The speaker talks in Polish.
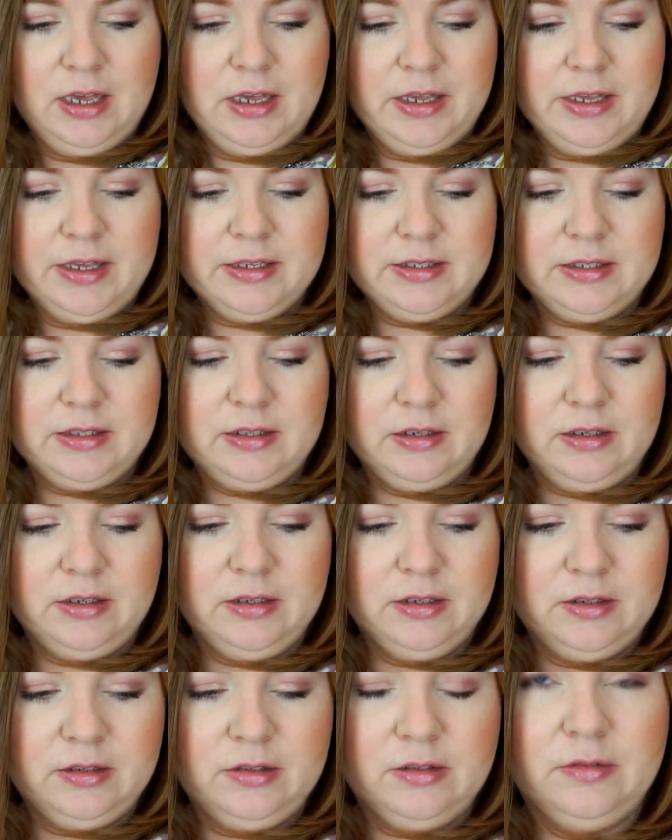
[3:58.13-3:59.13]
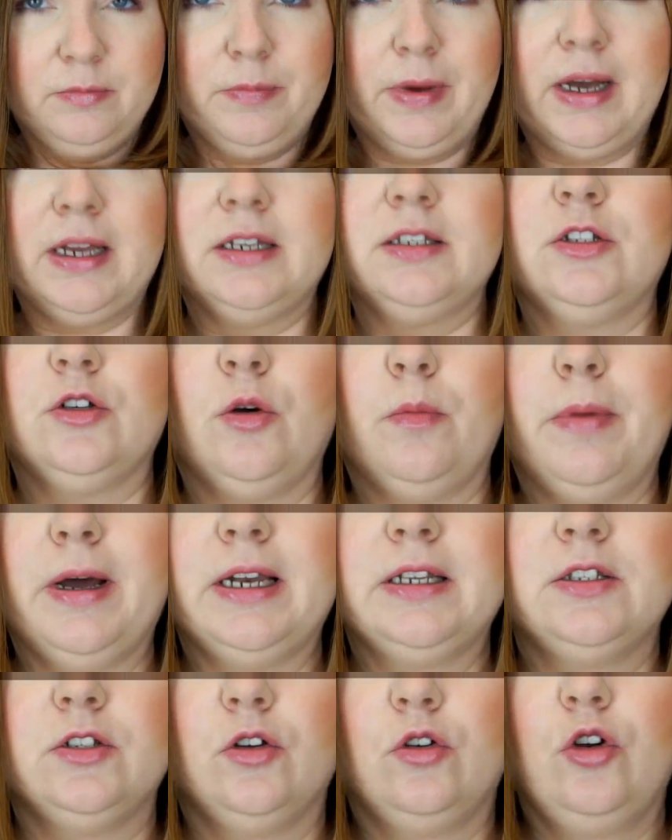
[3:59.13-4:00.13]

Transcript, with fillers: Jest e, bardzo, bardzo